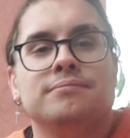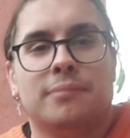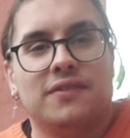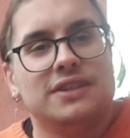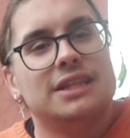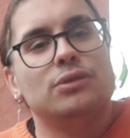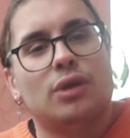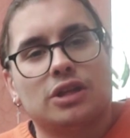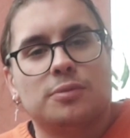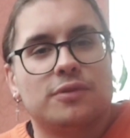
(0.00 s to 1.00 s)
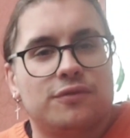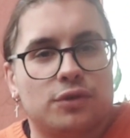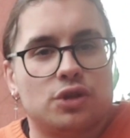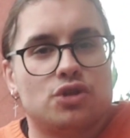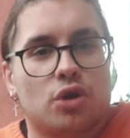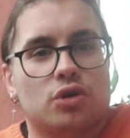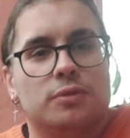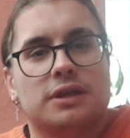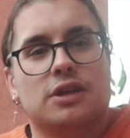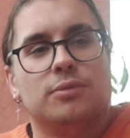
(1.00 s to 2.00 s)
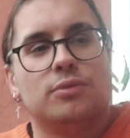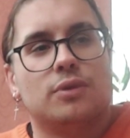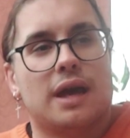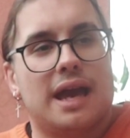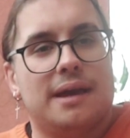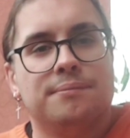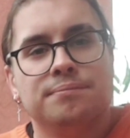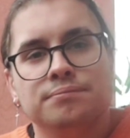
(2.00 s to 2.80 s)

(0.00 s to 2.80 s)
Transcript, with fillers: ma viene annullato per un fuorigioco perché comunque è